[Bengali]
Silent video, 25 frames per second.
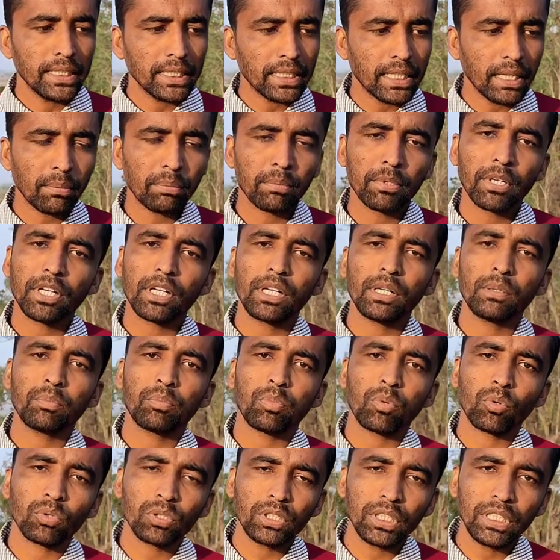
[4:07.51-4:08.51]
এটা আপনারা
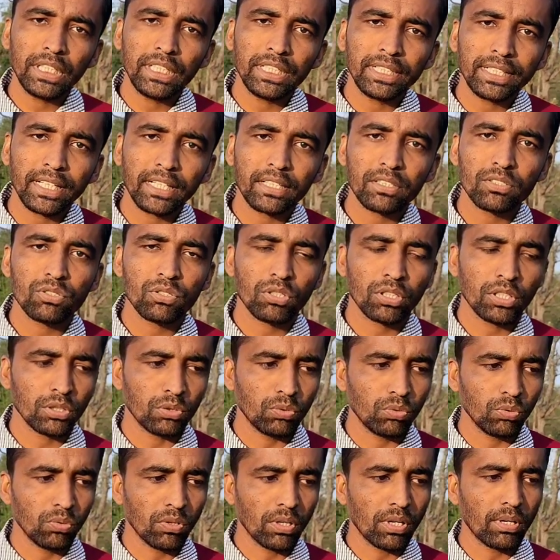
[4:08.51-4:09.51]
প্রতি লিটার জলে
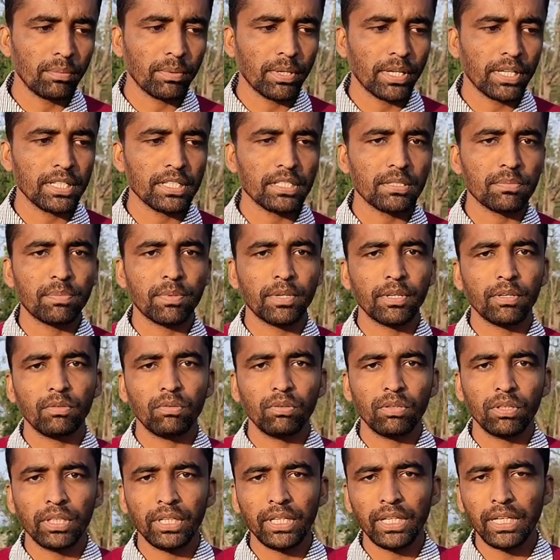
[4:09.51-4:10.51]
দু গ্রাম হারে স্প্রে
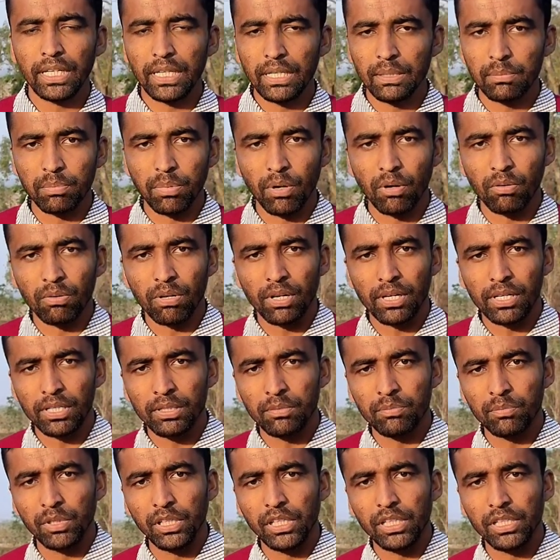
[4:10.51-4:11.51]
করলে এই
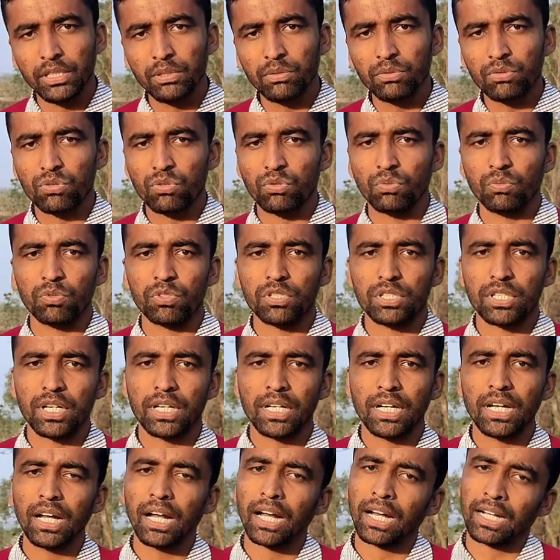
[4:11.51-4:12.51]
পাউডারে মিলডিউ
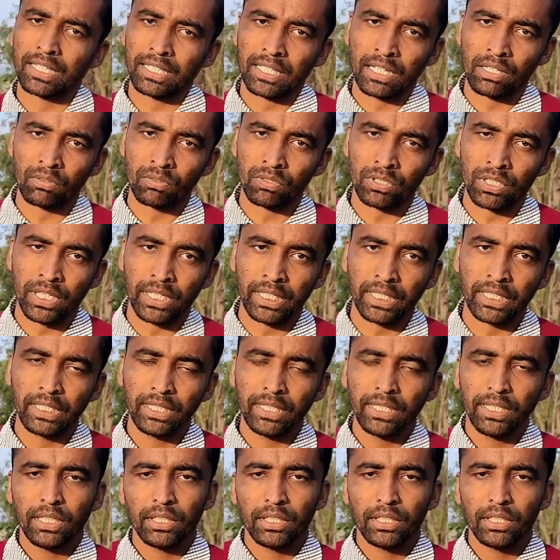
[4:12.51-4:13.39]
সমস্যাটা আটকানো যায়